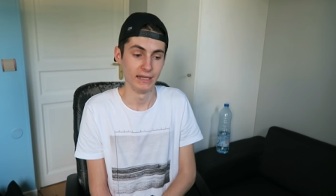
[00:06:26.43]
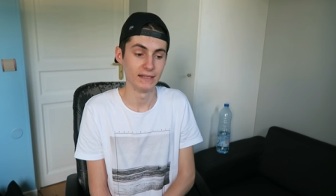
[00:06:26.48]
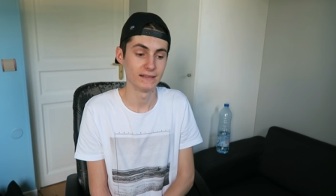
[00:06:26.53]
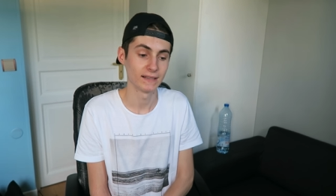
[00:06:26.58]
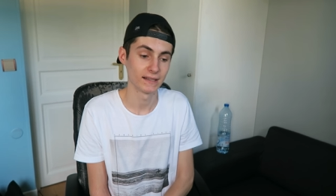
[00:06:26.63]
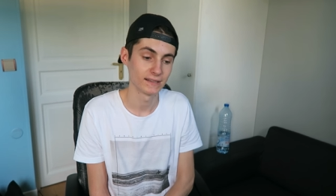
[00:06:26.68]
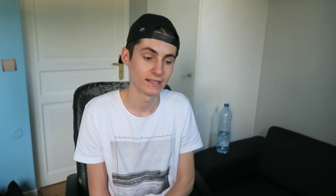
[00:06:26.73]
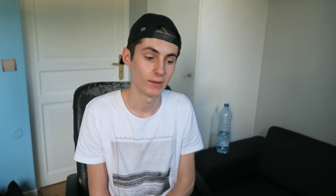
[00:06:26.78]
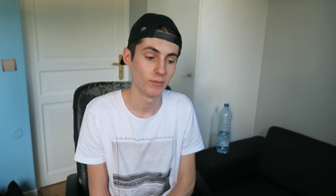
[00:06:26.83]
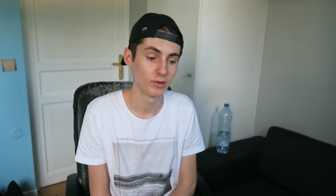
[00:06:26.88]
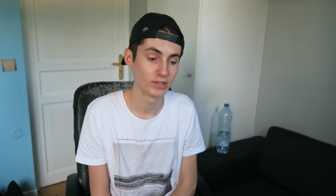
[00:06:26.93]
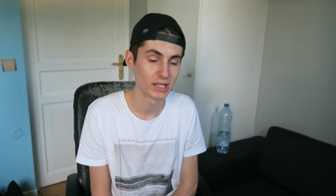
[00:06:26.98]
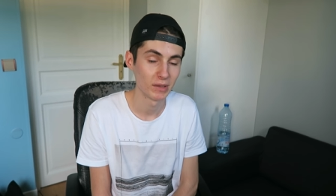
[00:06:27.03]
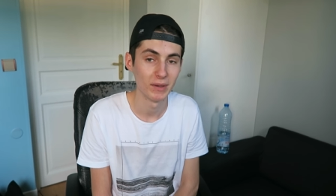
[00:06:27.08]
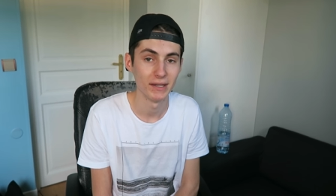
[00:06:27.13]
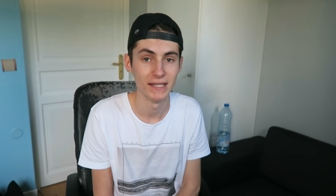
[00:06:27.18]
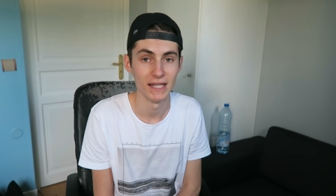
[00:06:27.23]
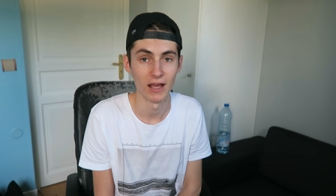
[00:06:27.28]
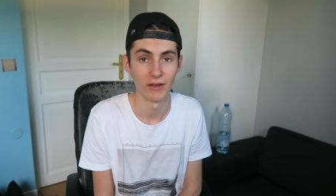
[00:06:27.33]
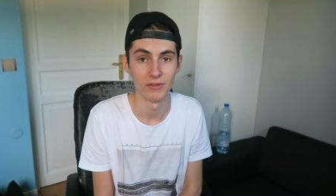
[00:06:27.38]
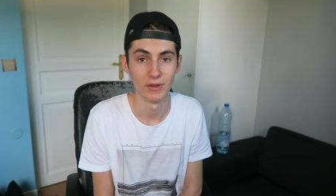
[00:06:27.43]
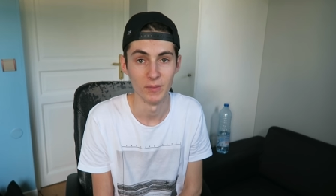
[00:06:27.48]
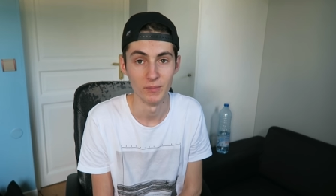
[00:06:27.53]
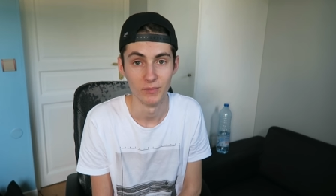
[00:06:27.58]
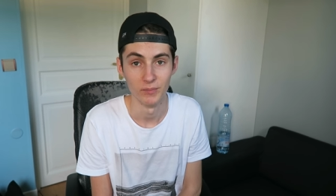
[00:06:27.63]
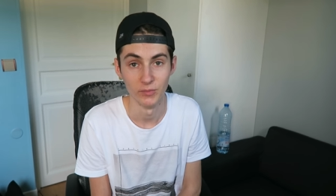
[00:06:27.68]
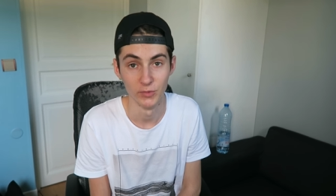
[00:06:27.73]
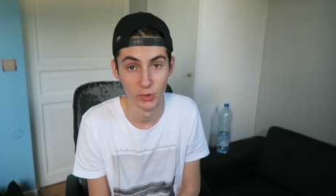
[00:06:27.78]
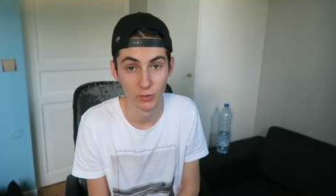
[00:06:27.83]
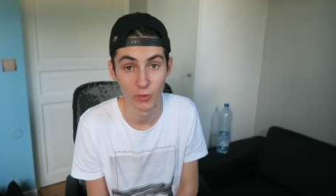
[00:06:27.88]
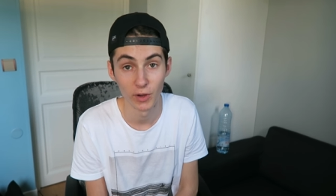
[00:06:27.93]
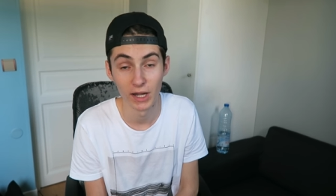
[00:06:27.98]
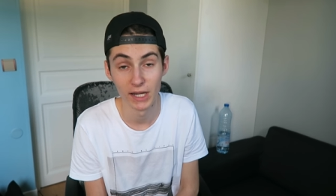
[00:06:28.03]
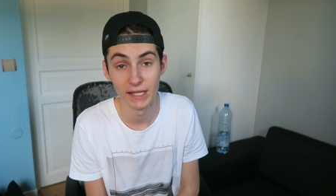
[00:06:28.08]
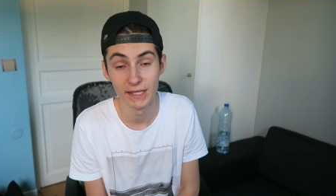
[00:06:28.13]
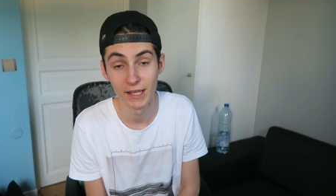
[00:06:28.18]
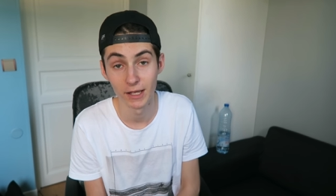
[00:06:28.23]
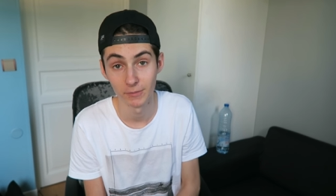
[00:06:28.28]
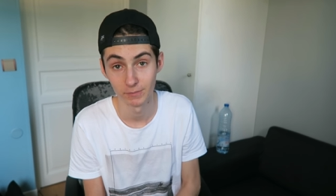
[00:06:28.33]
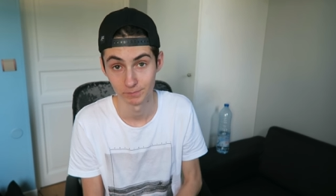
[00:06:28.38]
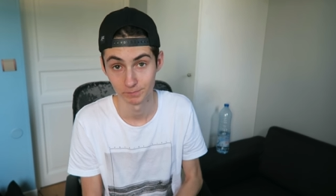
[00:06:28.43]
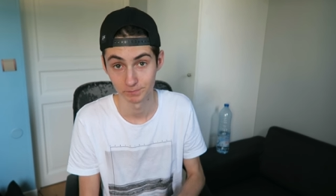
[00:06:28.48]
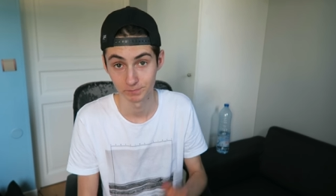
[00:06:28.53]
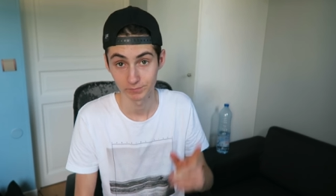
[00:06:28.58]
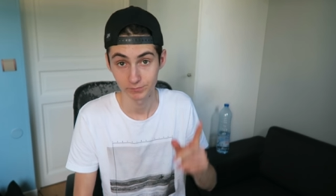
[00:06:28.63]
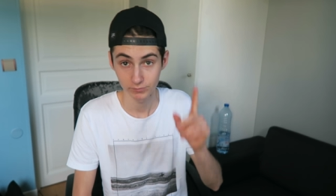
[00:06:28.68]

Et sincèrement, ça m'a énervé. Donc voilà, les gars.